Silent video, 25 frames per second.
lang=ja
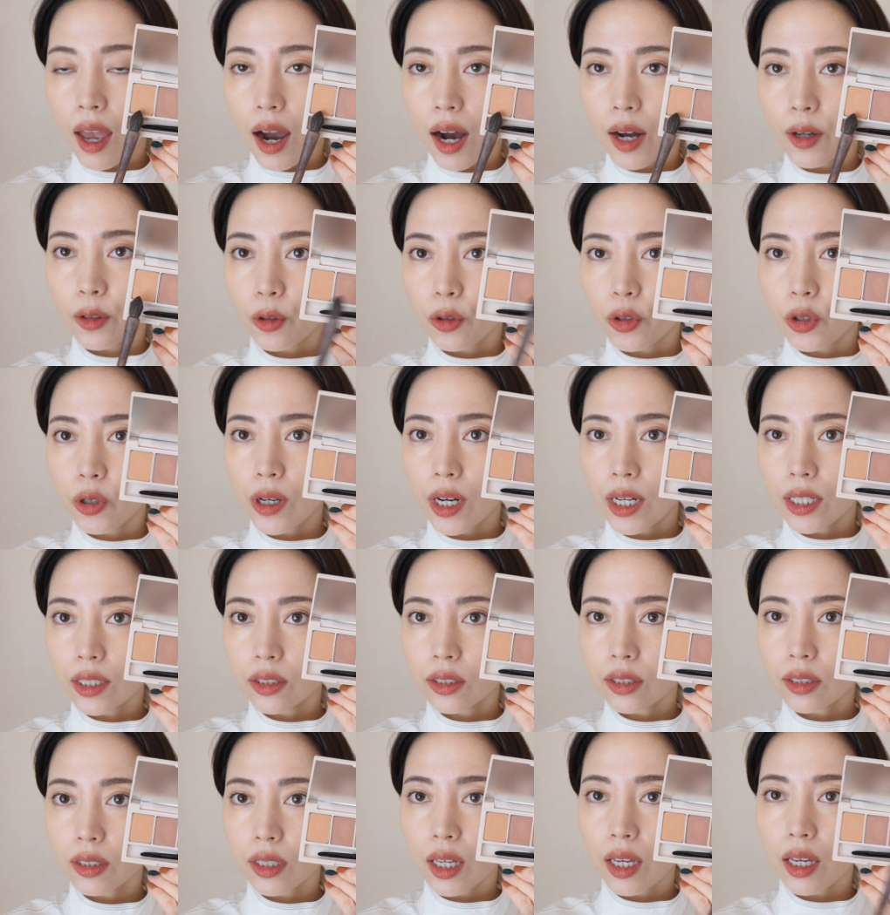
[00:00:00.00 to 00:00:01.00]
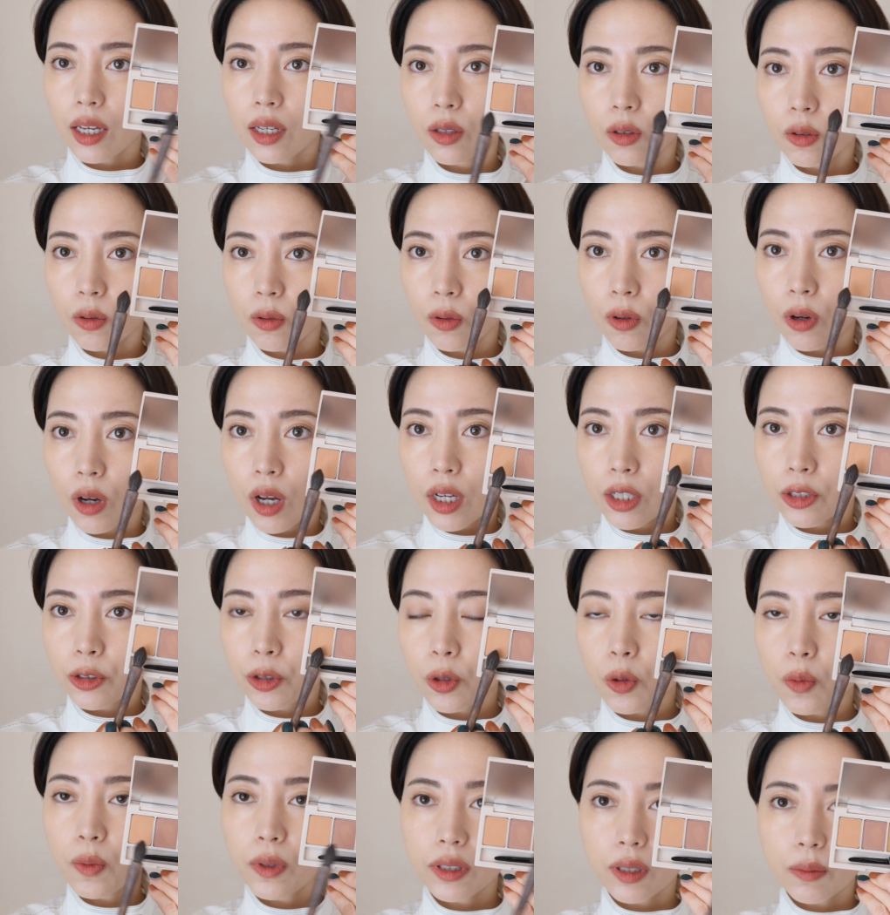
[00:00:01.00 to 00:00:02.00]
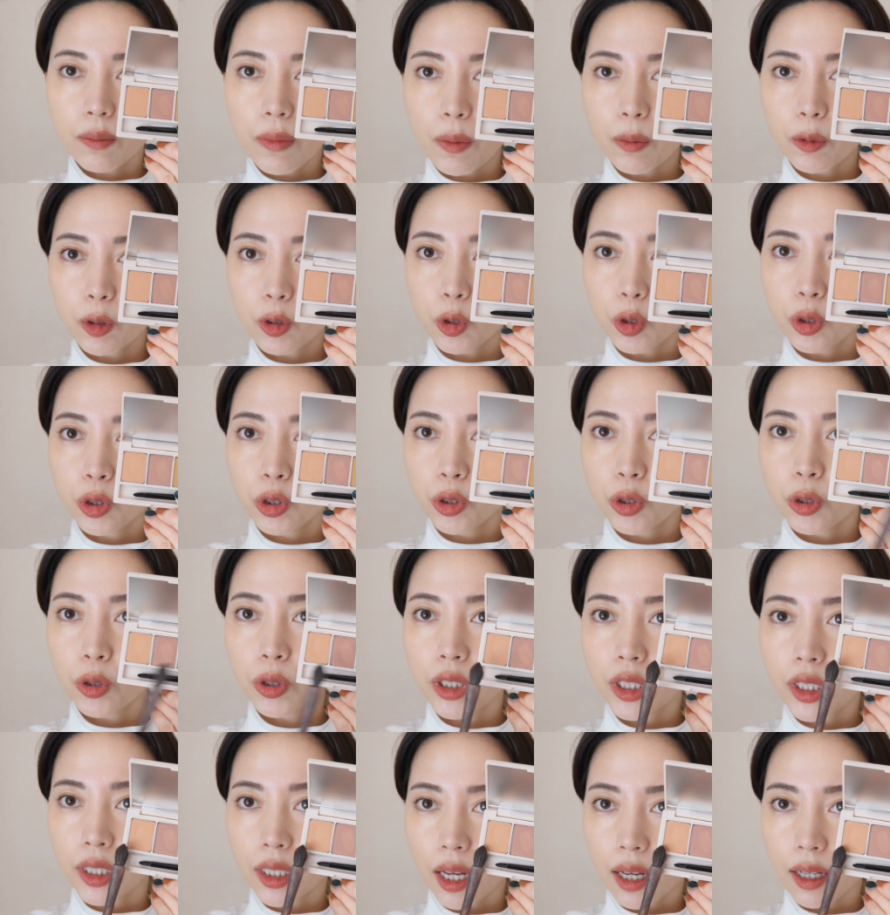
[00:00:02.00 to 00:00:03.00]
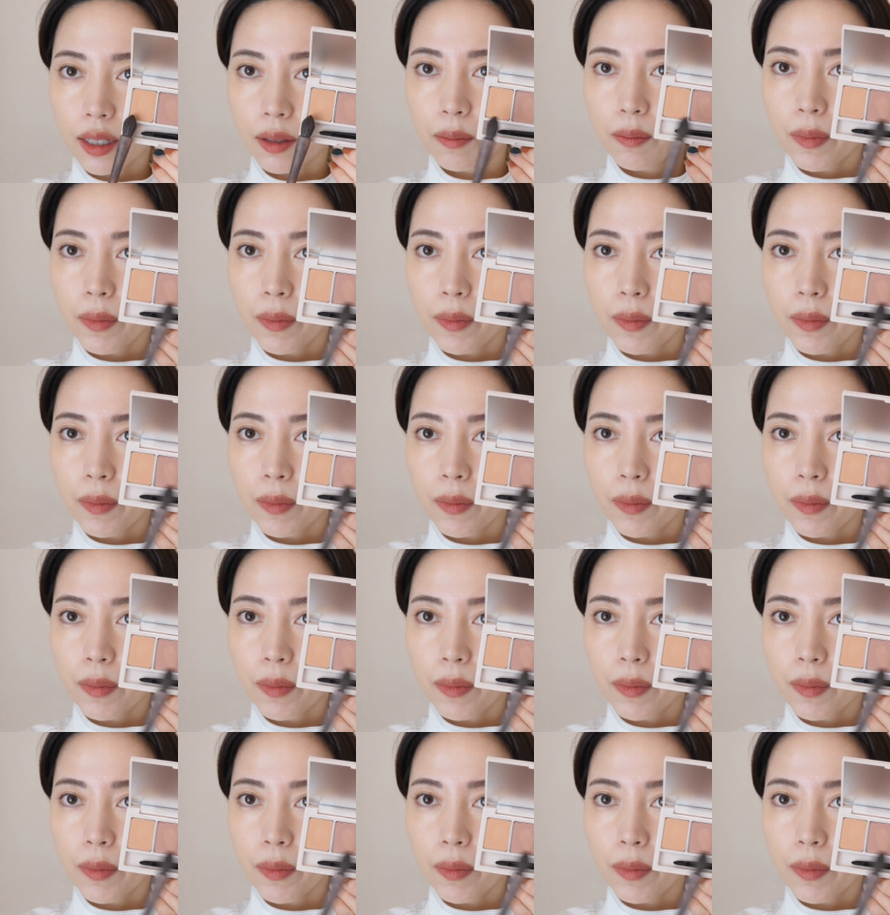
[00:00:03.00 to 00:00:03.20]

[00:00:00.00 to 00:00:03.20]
あのニュアンス系のそこまで目元主張しない